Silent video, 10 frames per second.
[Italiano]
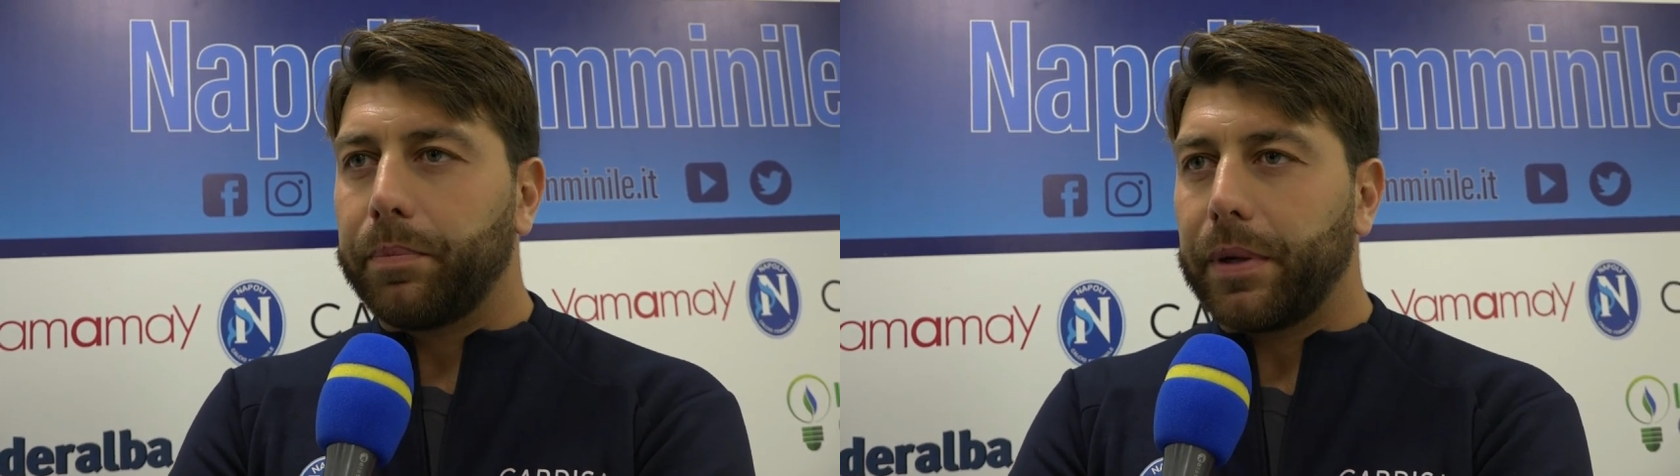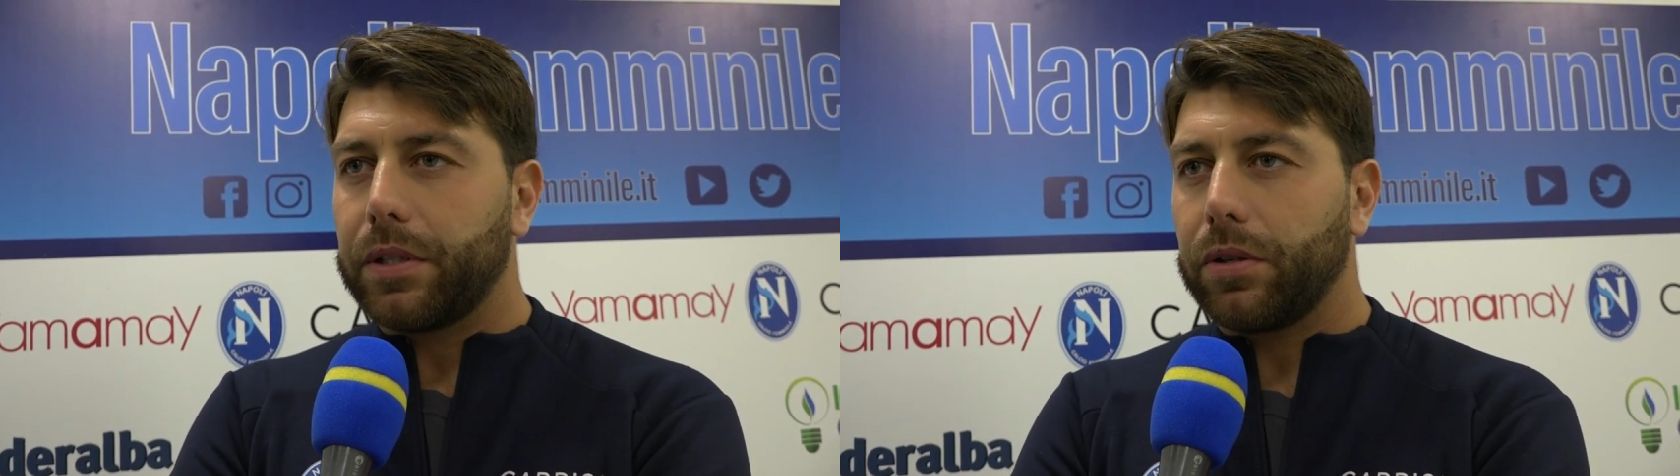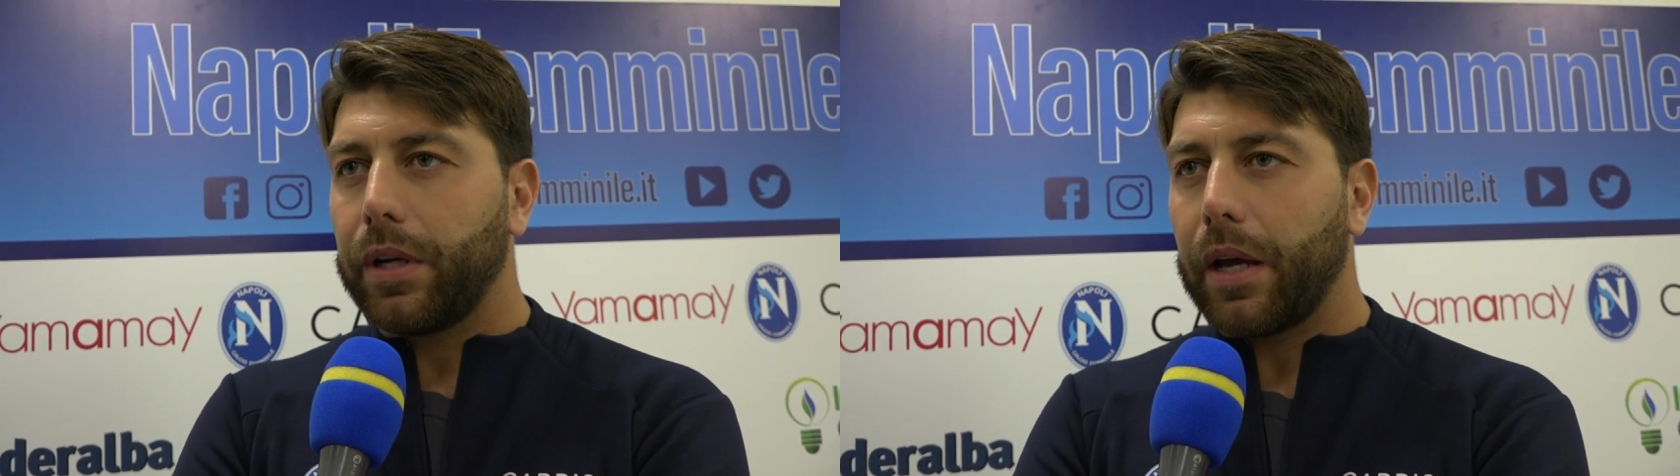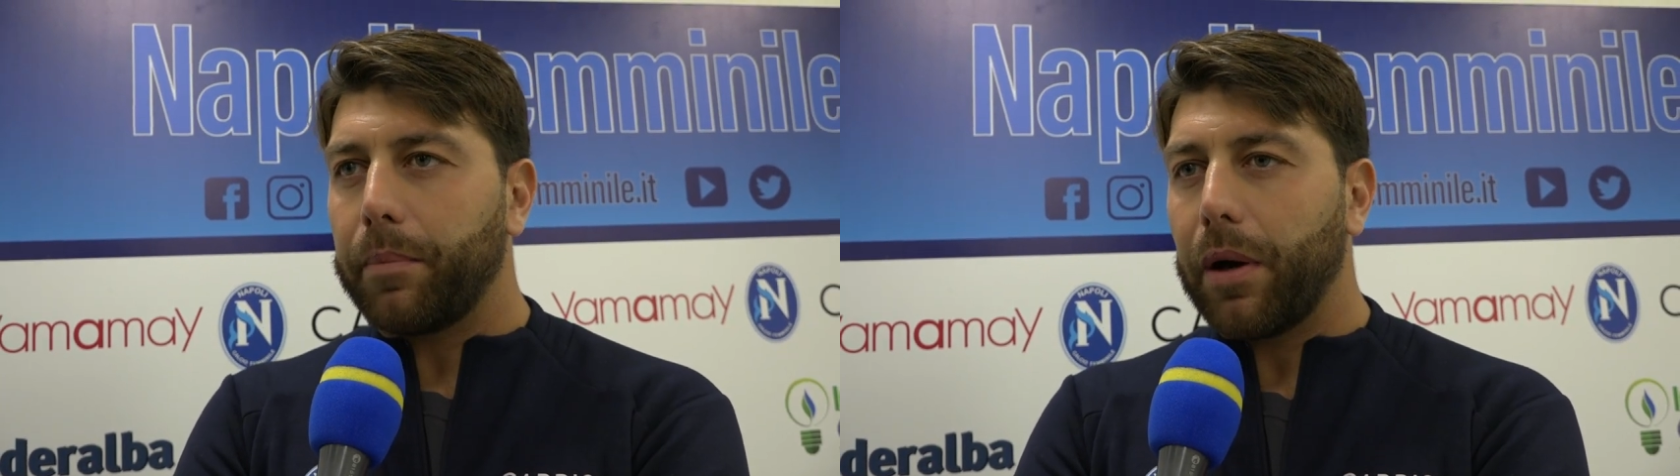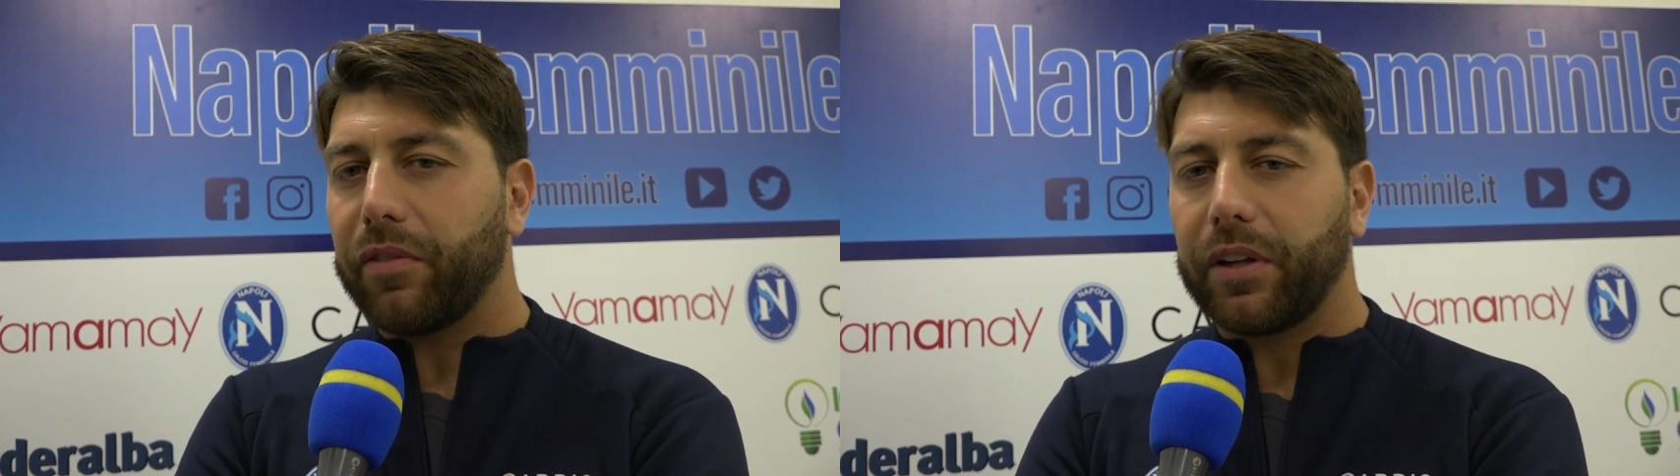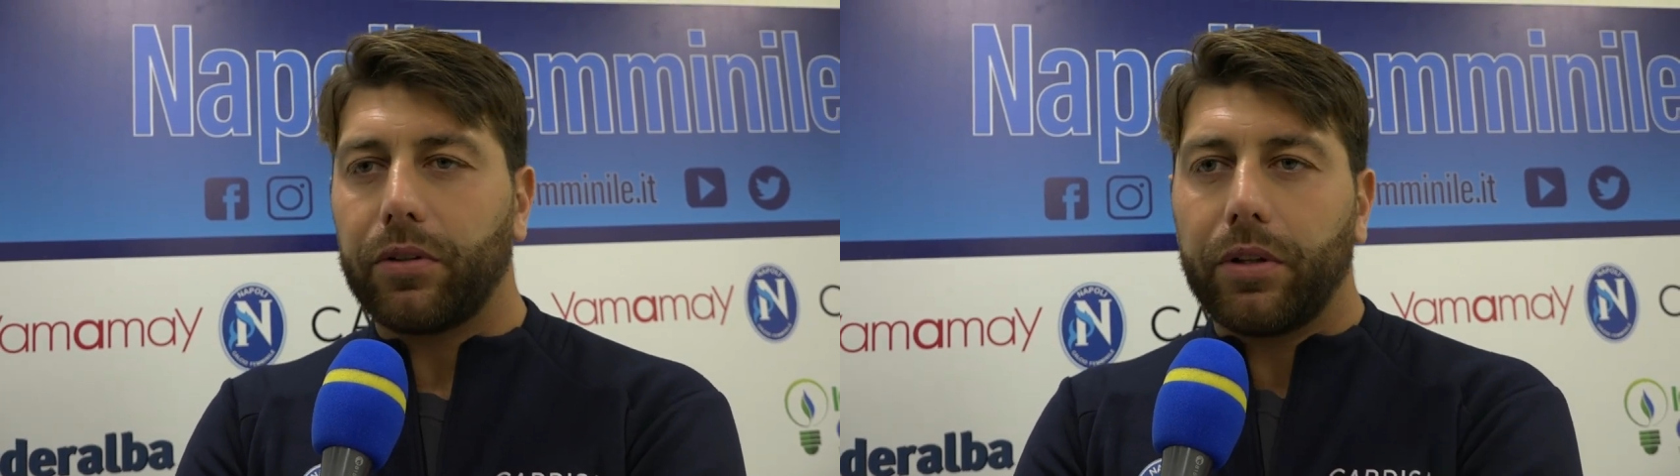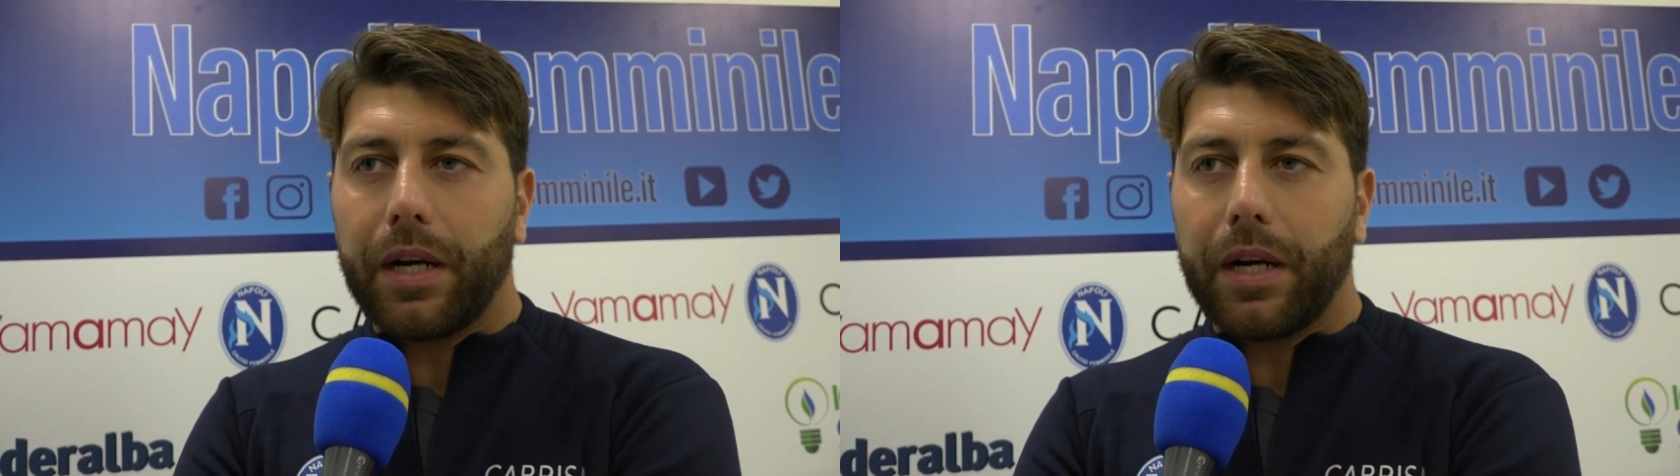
penso che abbiamo fatto